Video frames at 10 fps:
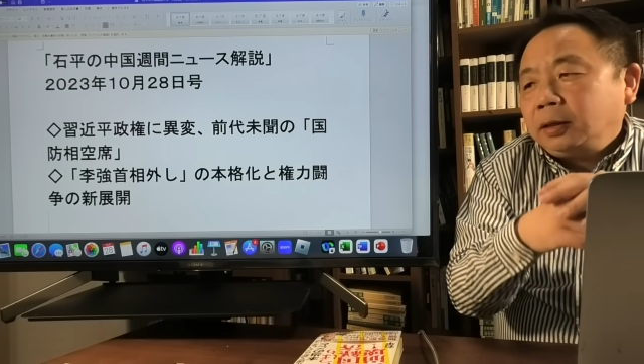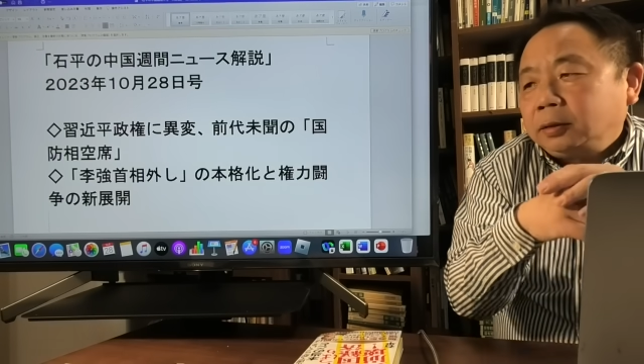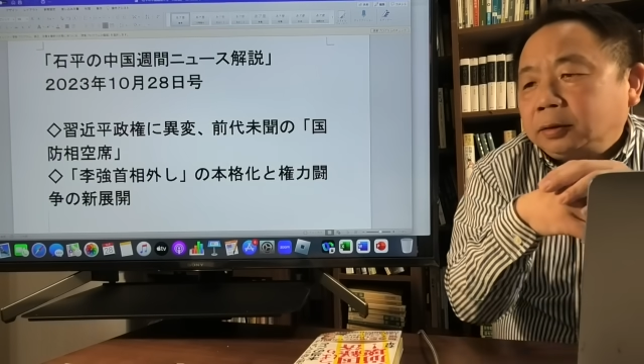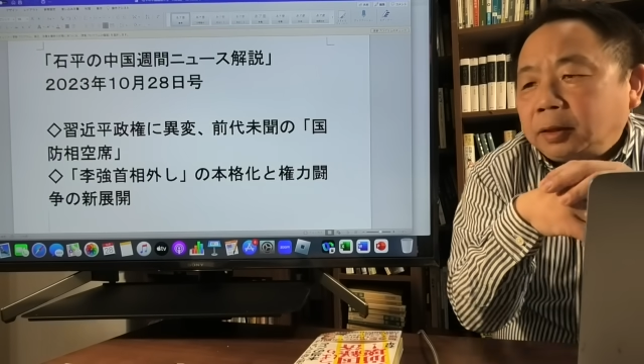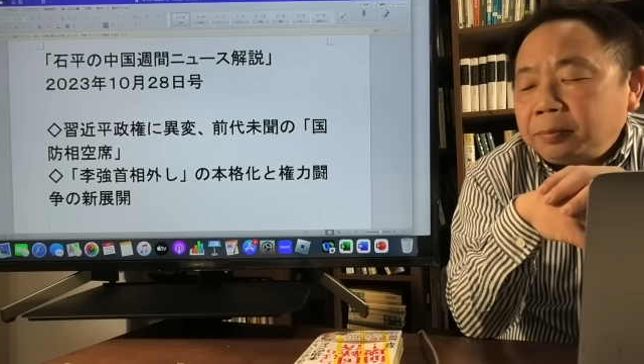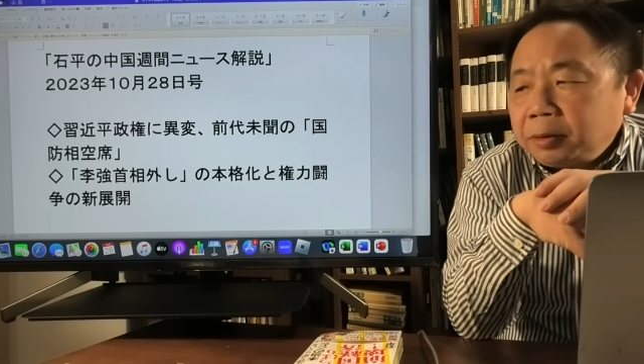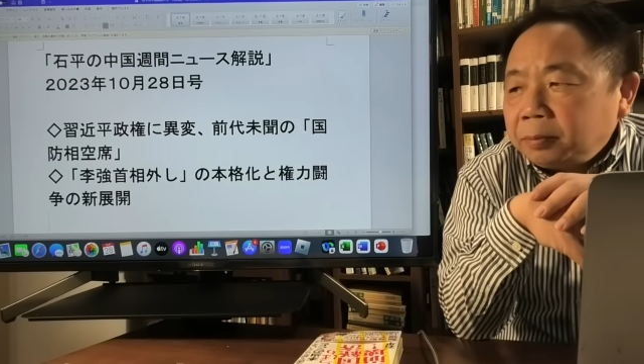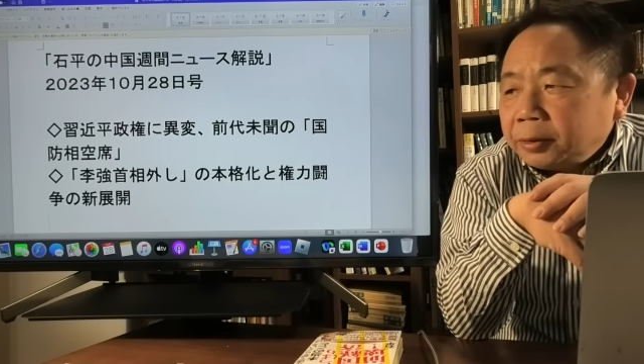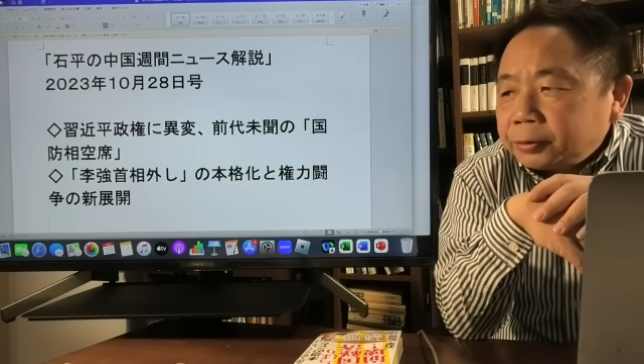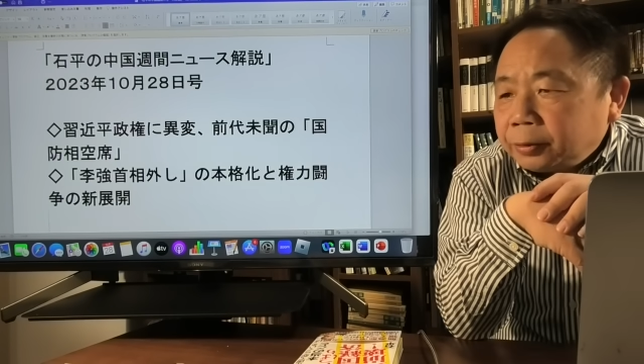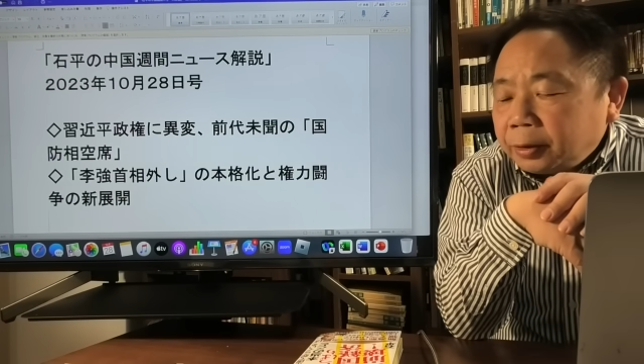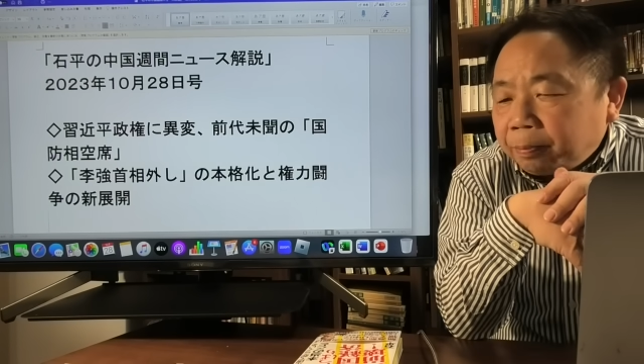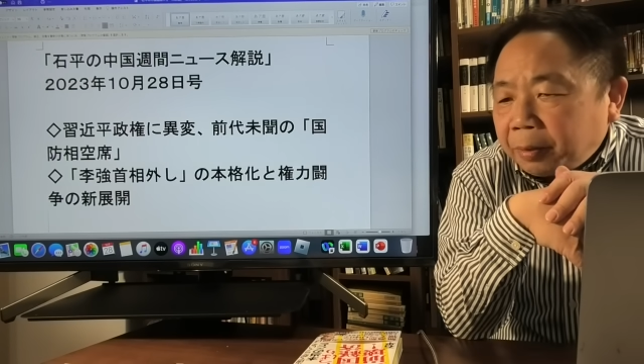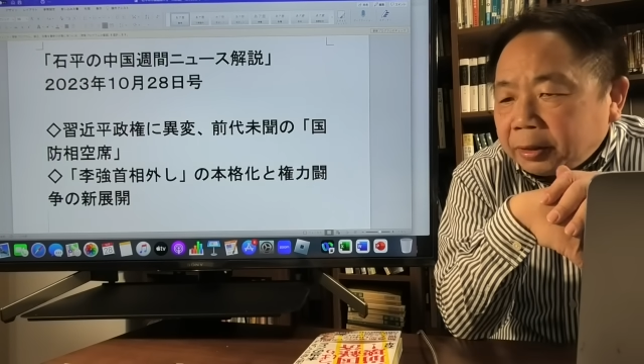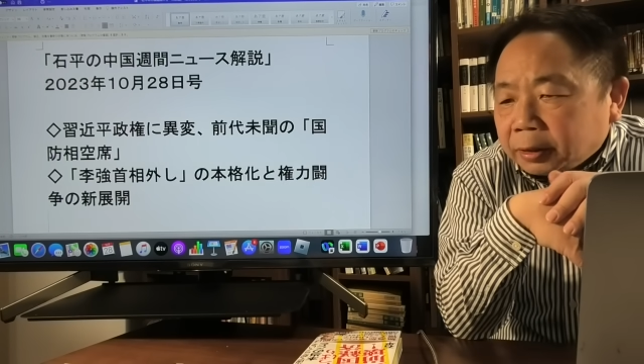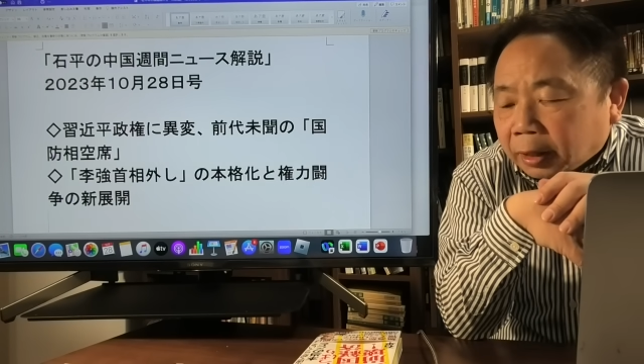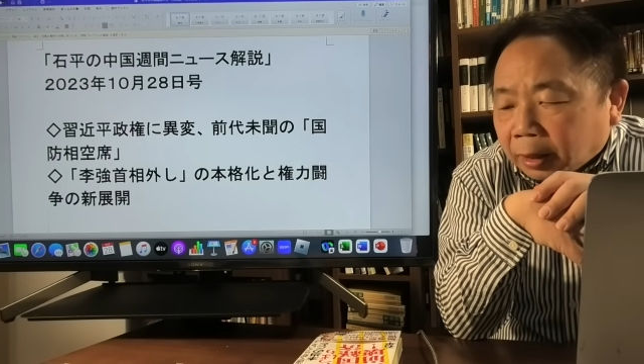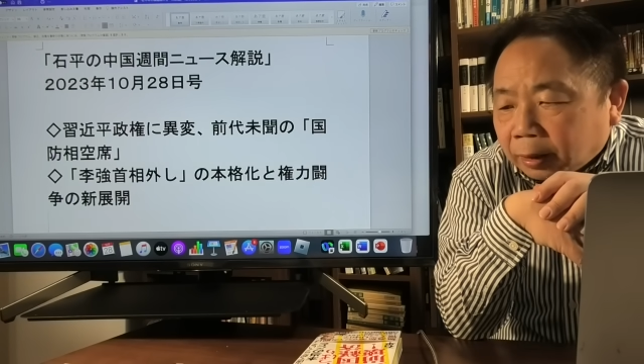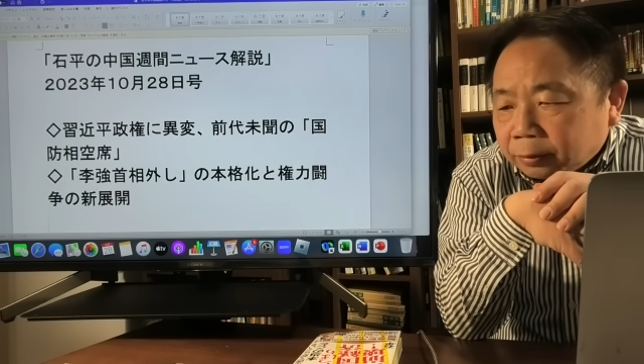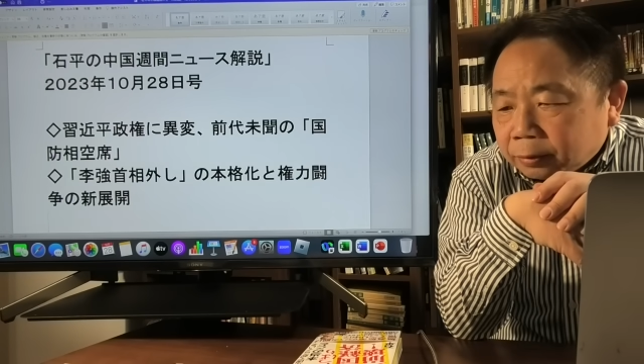えてみますとやっぱりね
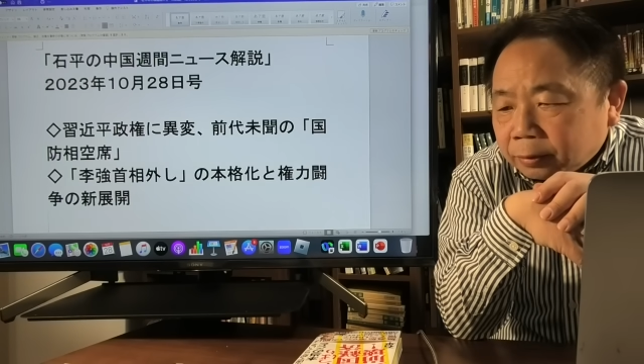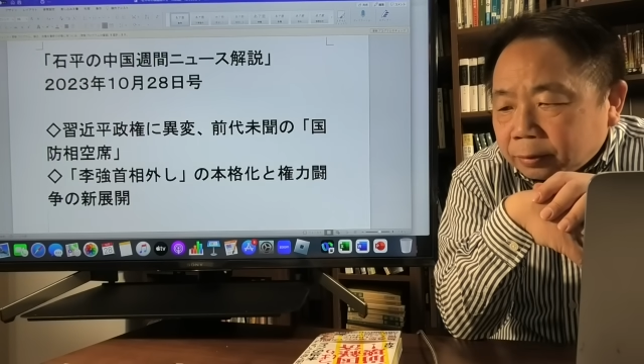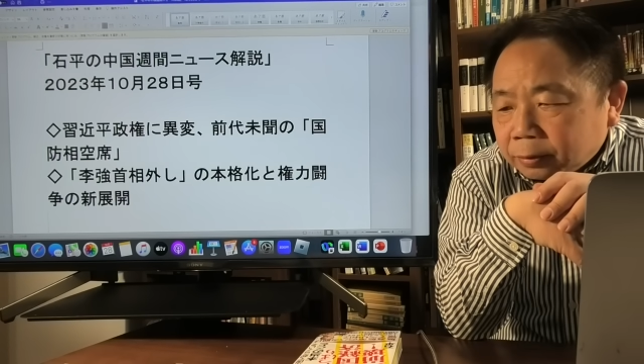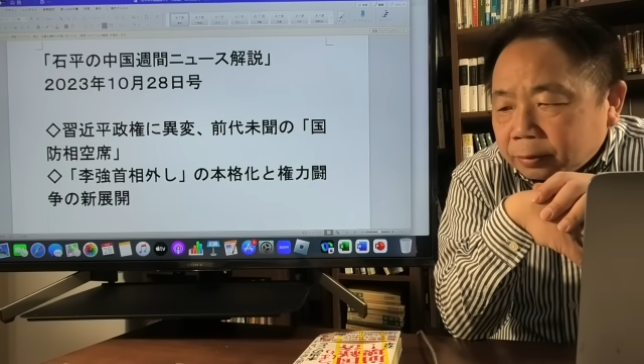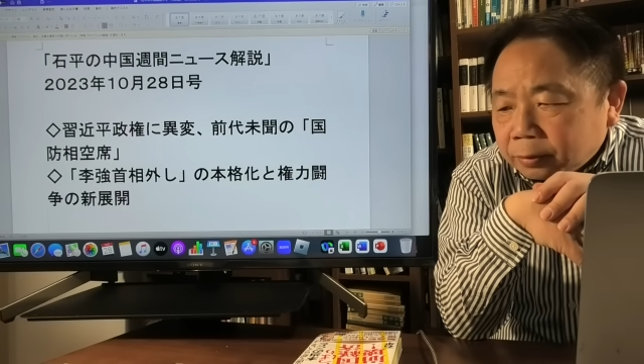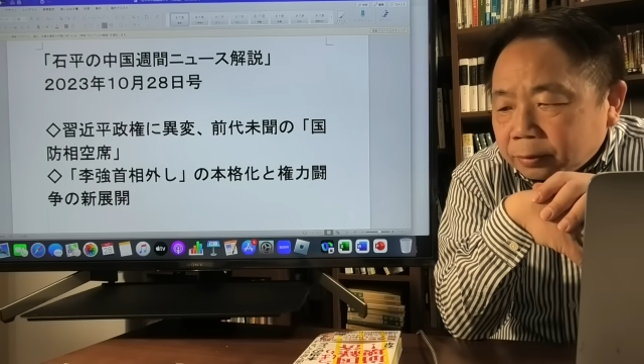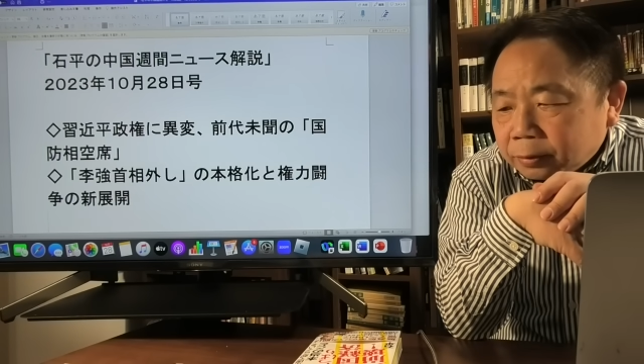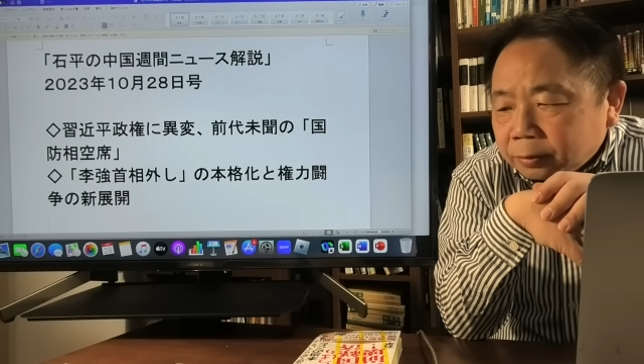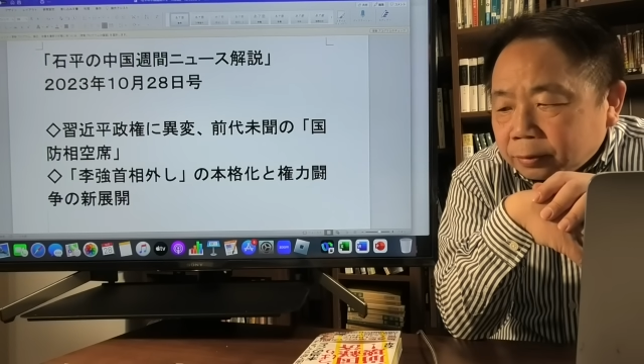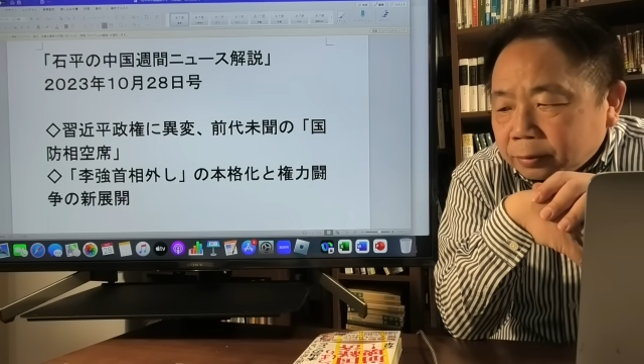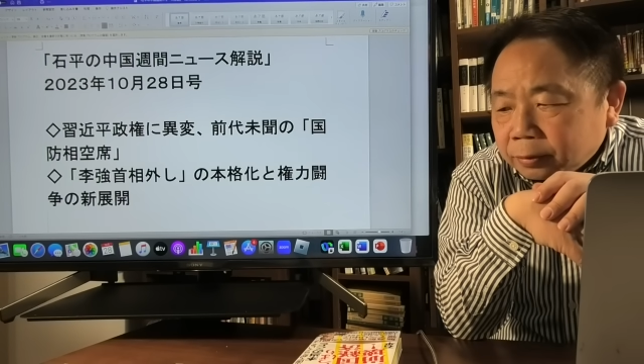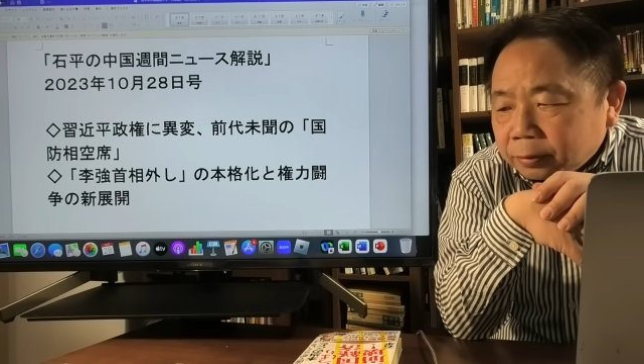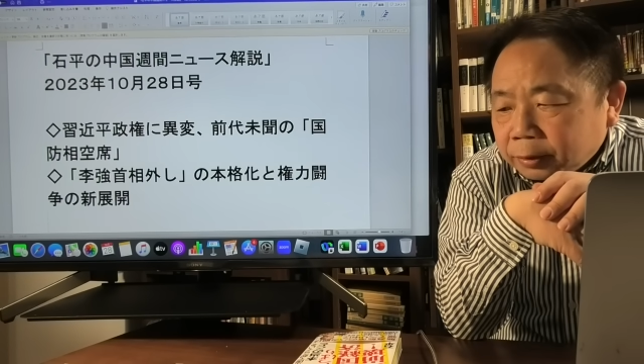あのー、